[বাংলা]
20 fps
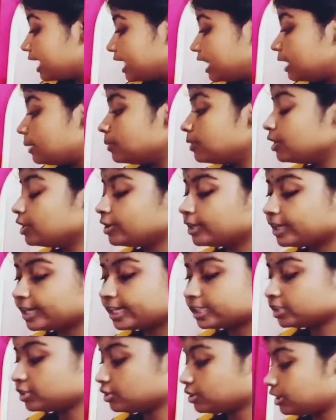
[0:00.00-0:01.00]
এলেমলে হয়ে
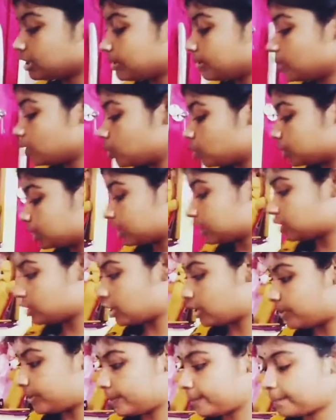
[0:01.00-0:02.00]
গেছে তো এটা আবার গোছাতে
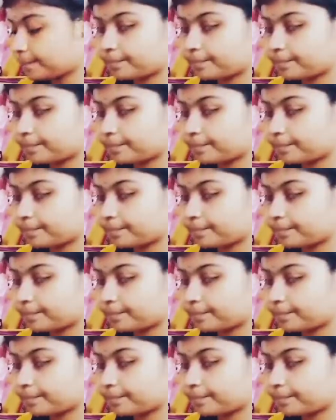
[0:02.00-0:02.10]
হবে